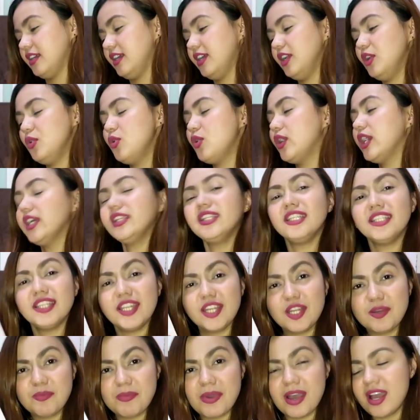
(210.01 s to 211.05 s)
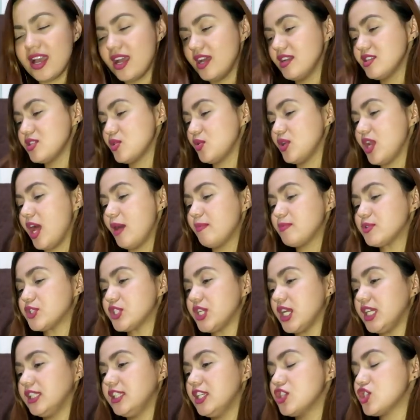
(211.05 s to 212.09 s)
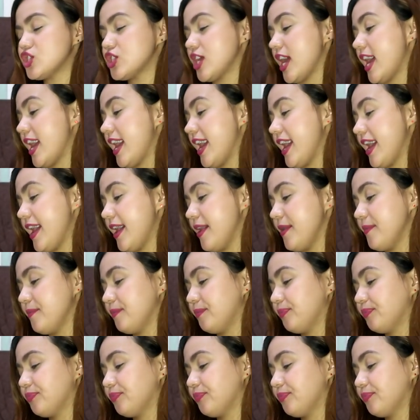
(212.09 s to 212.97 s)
Hello Kitty na naman. So, lampshade din siya.